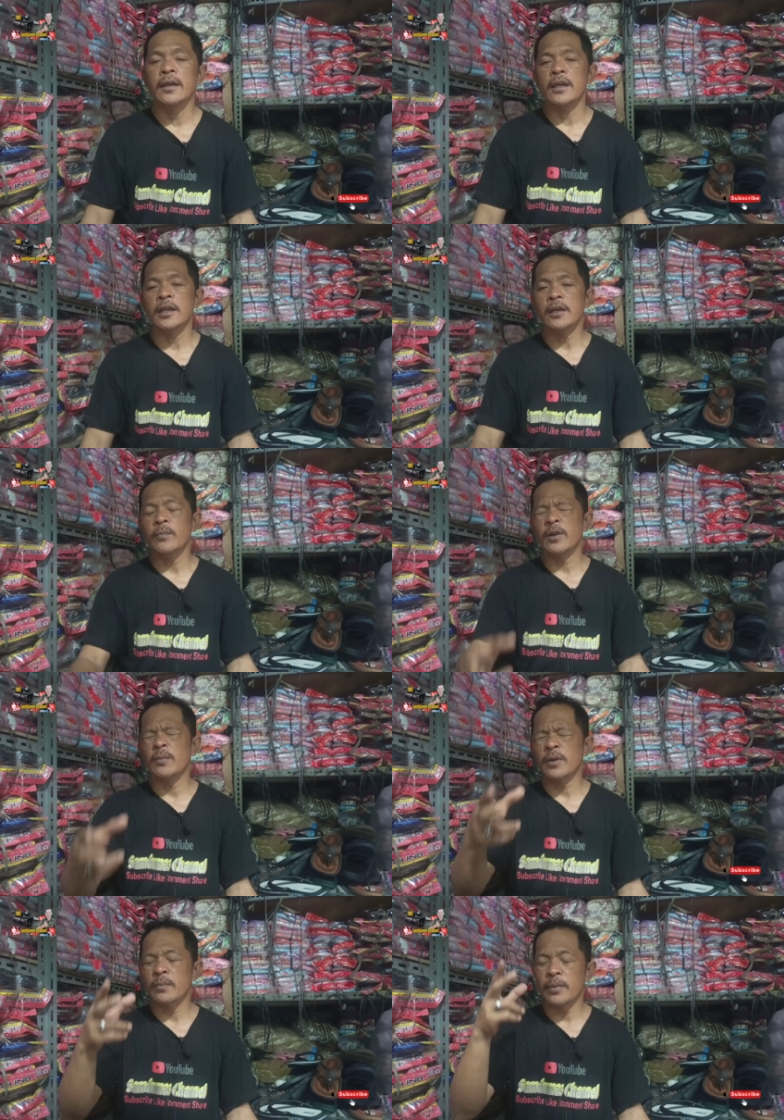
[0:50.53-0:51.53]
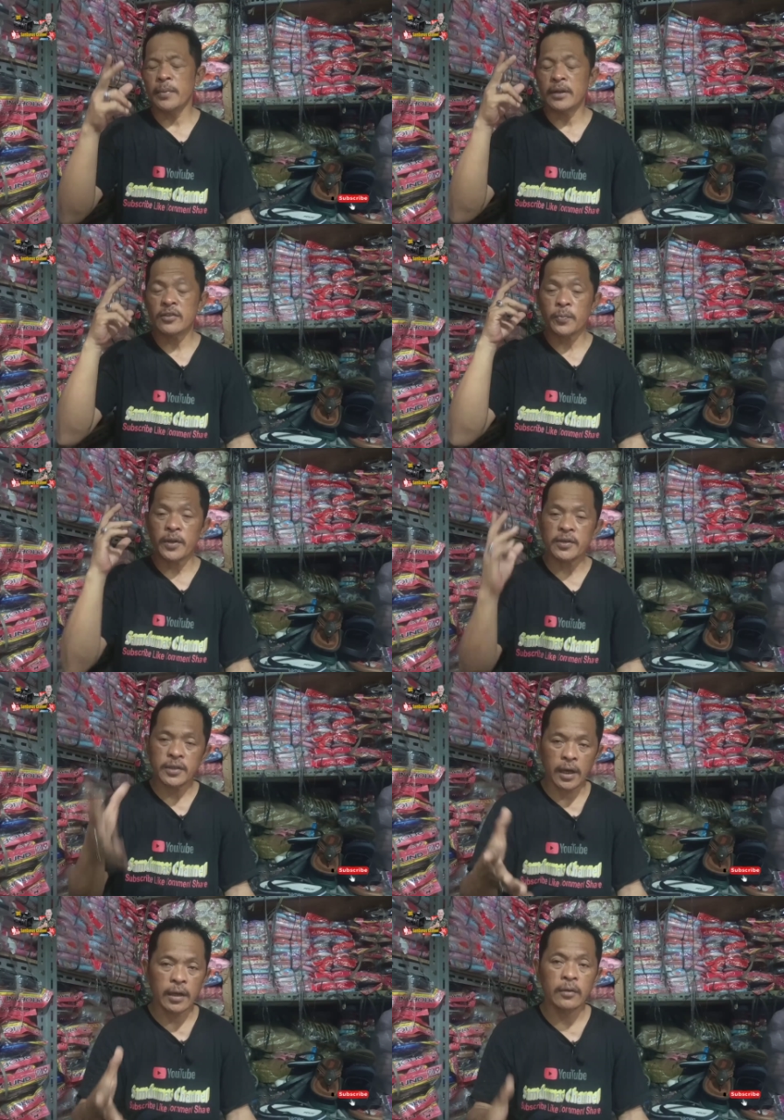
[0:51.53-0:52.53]
ini benar-benar banget
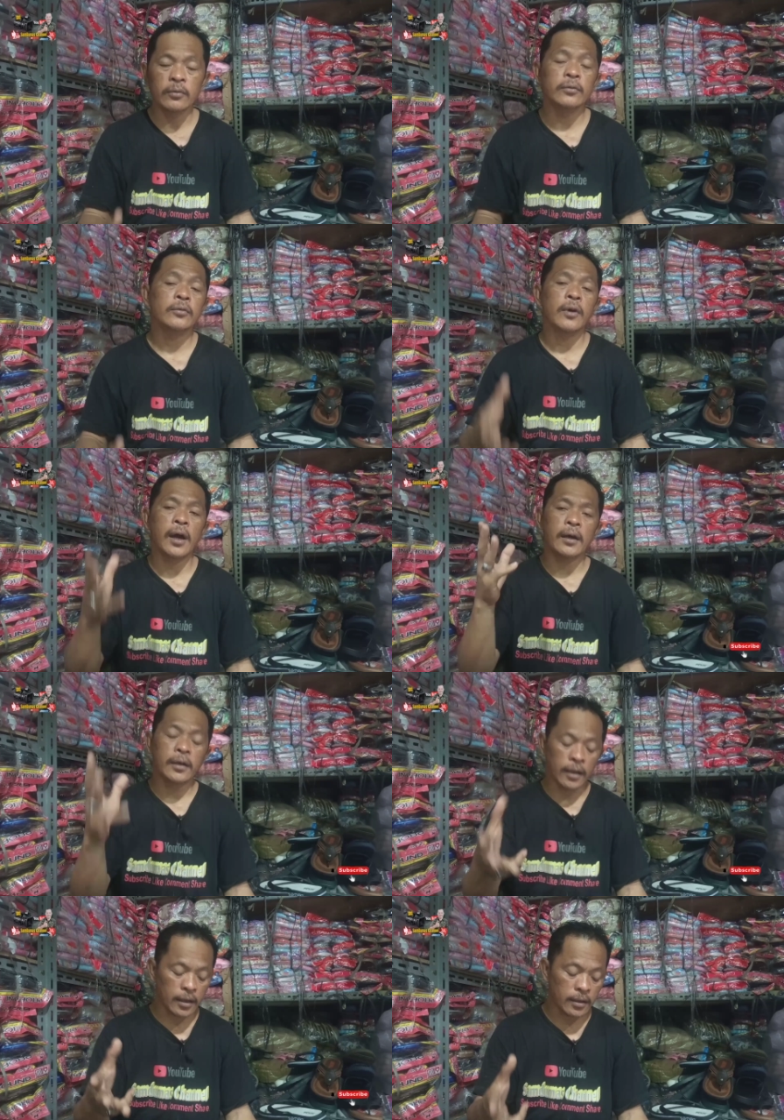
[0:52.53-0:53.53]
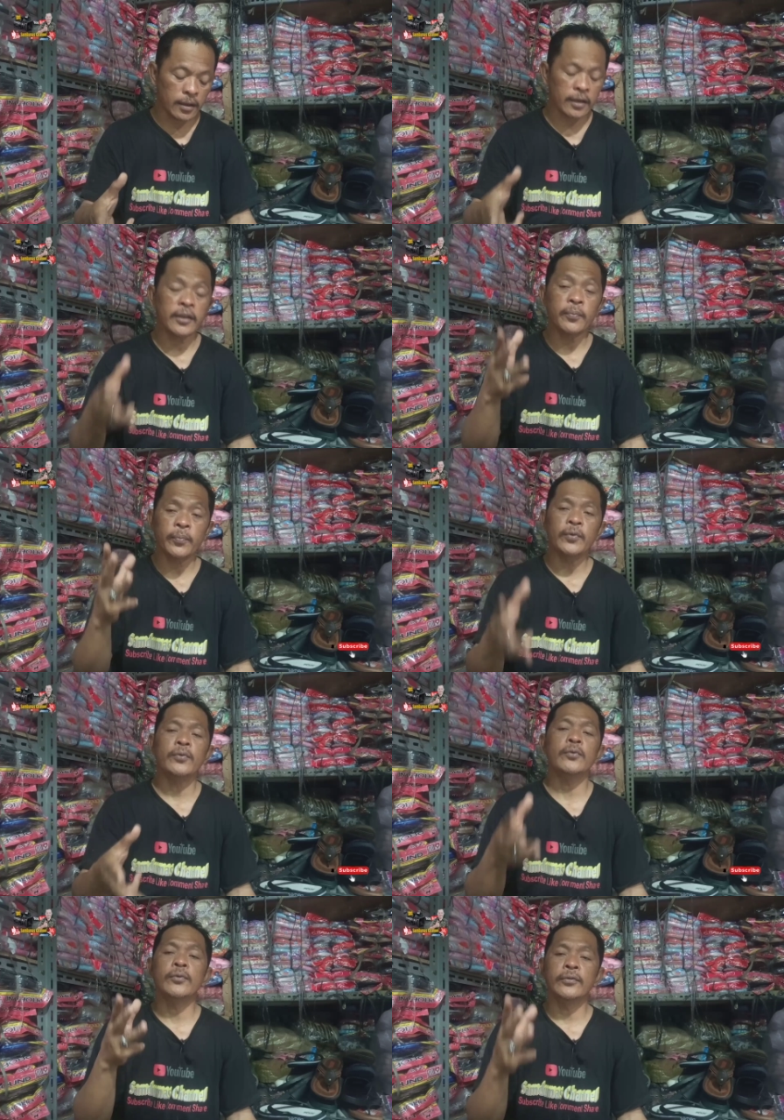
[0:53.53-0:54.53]
spesial untuk Anda
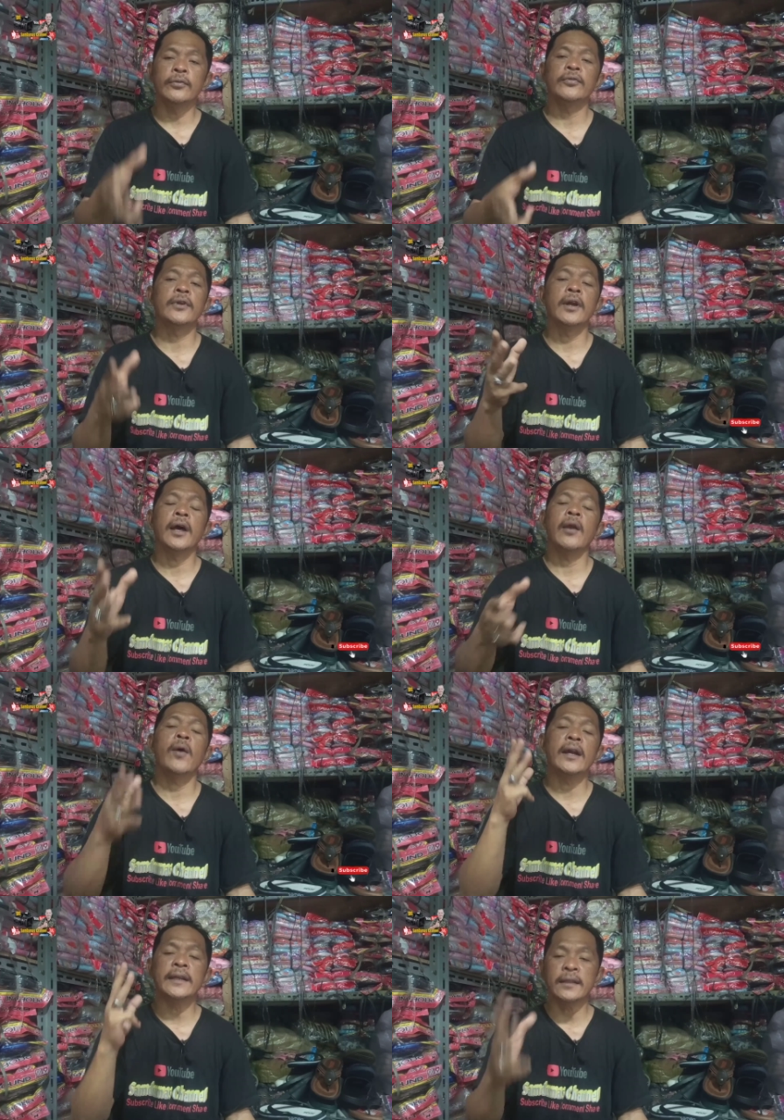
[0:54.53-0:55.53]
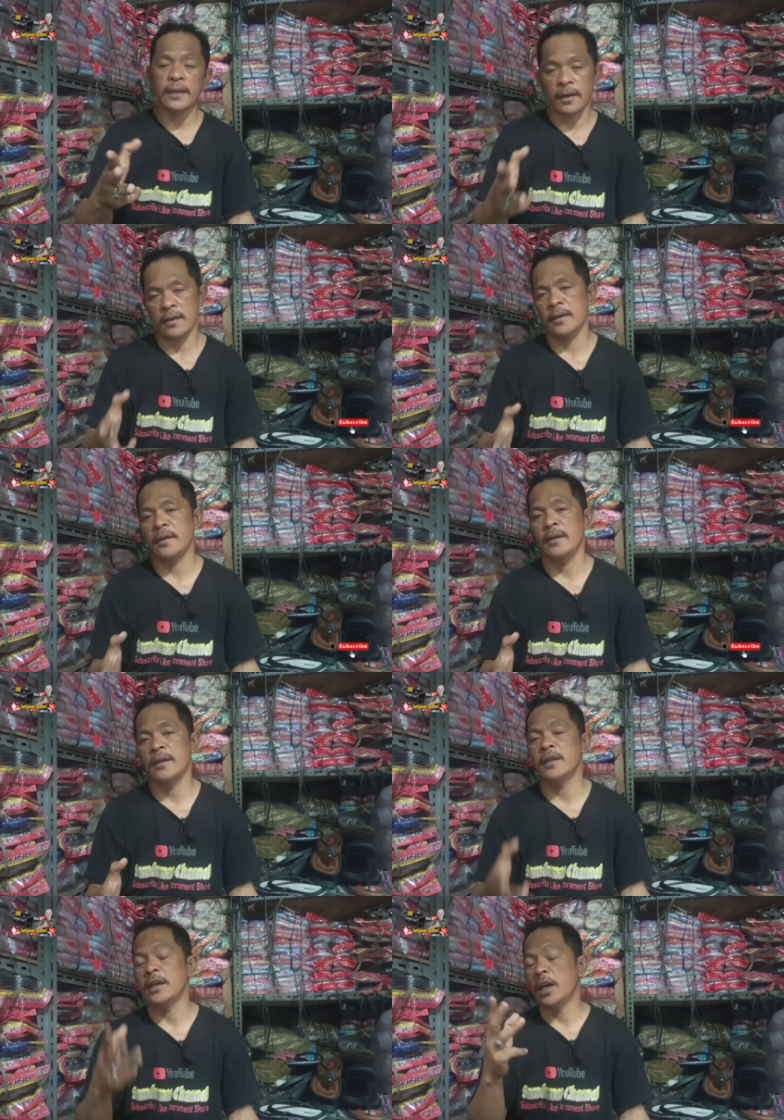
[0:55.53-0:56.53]
review khusus sendal wanita
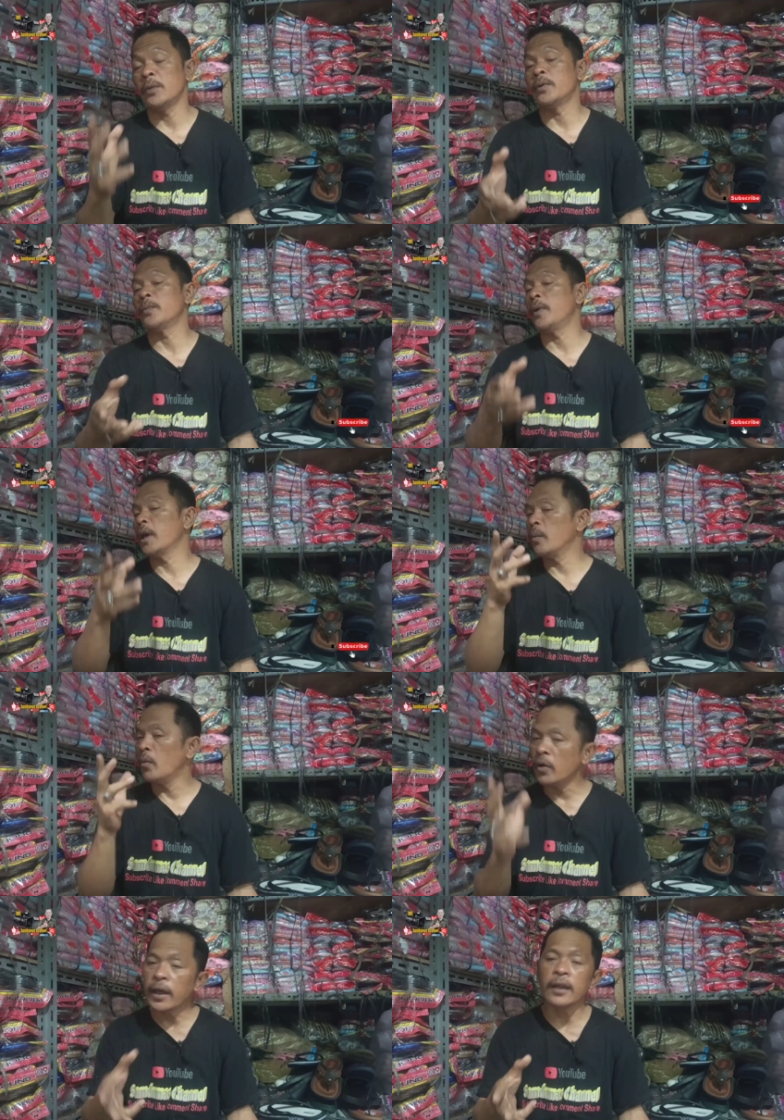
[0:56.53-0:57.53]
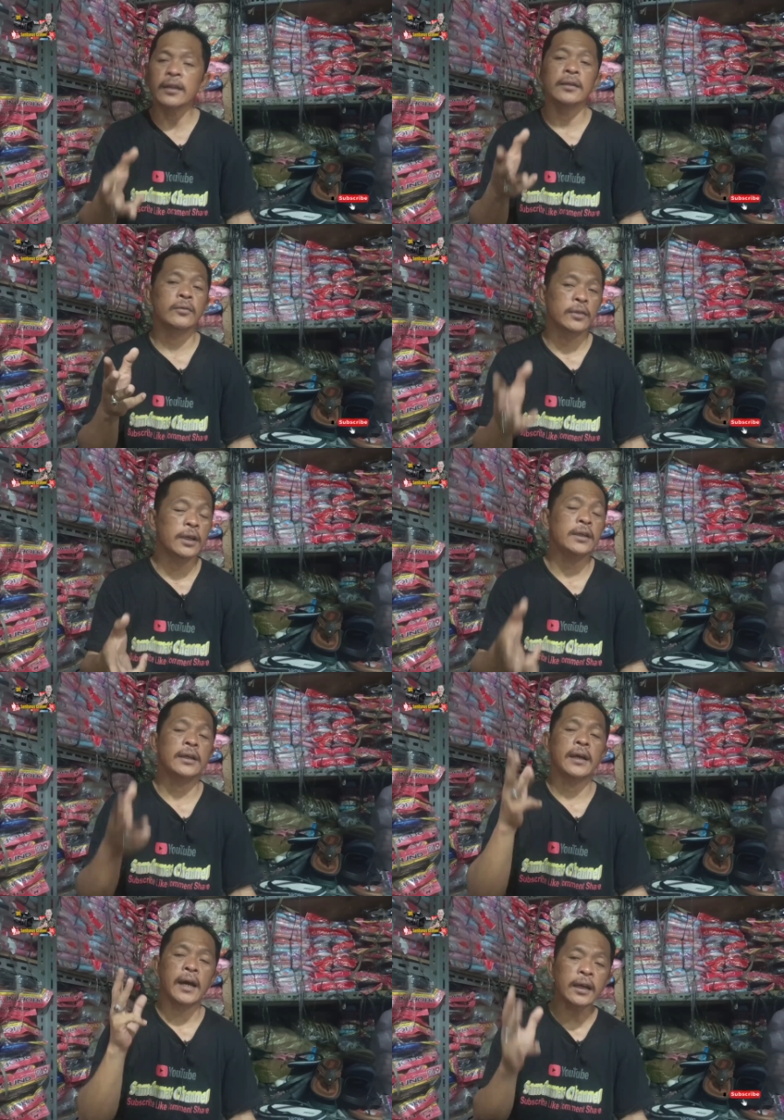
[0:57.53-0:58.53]
dengan berbagai model tentunya
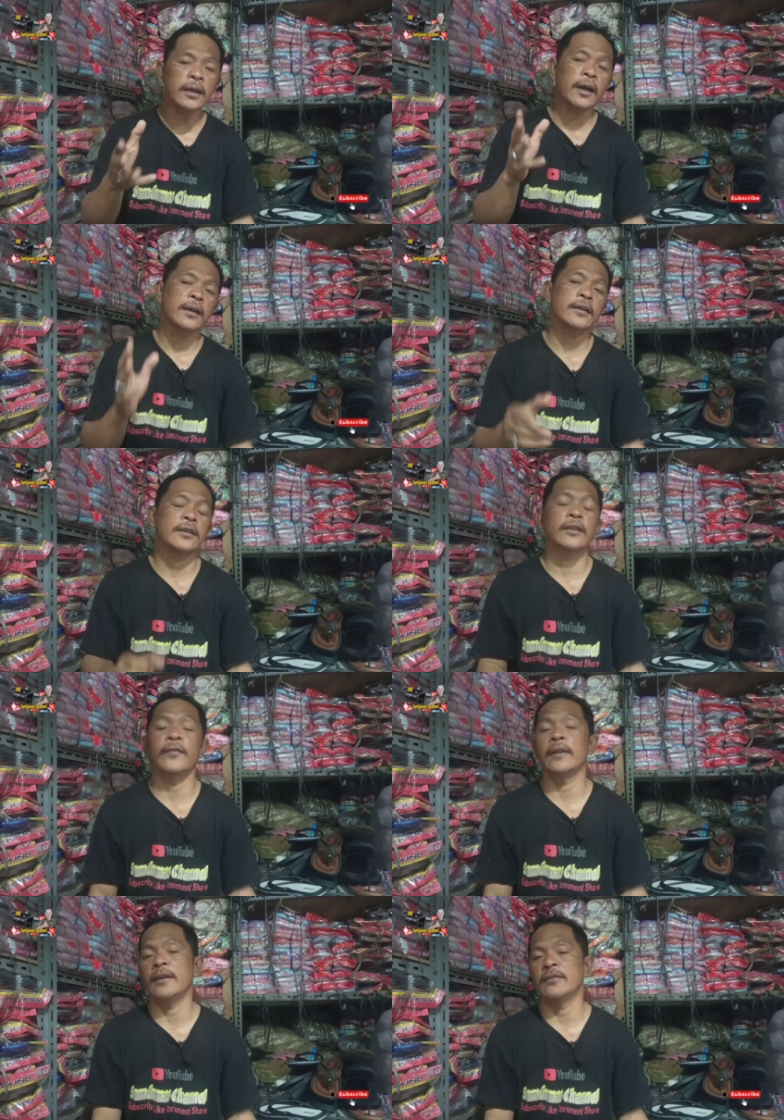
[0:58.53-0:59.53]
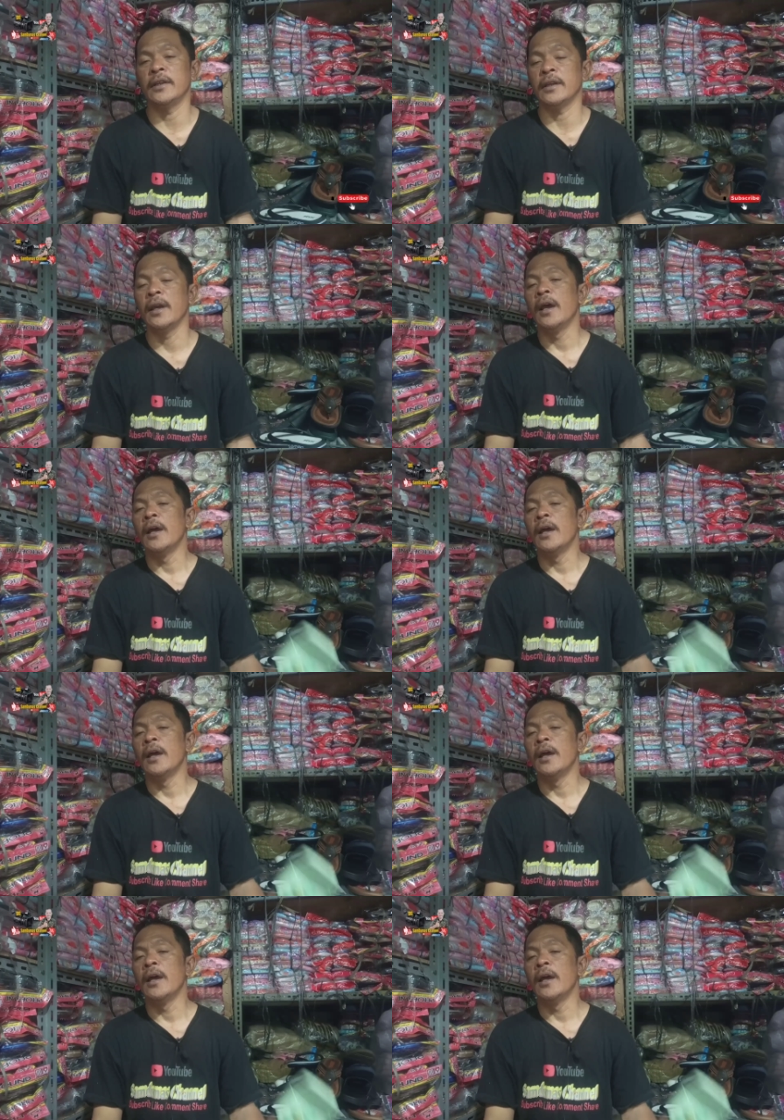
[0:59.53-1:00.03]
dan harga-harga sangat fantastik.